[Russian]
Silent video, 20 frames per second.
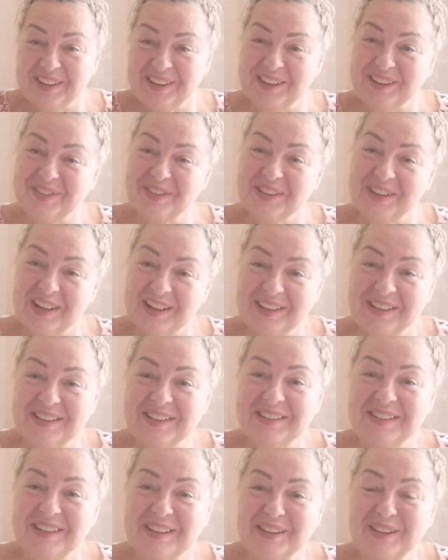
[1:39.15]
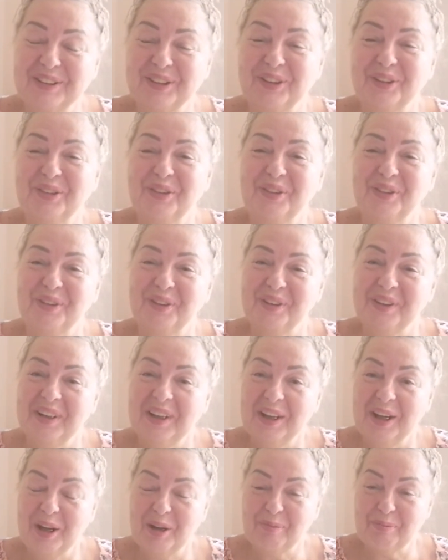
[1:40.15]
и встретить тех,
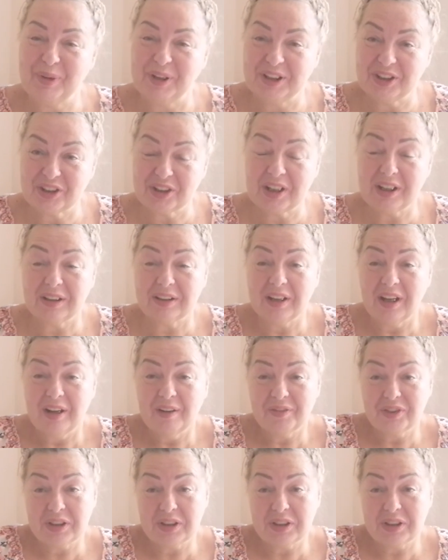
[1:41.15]
кто приезжает.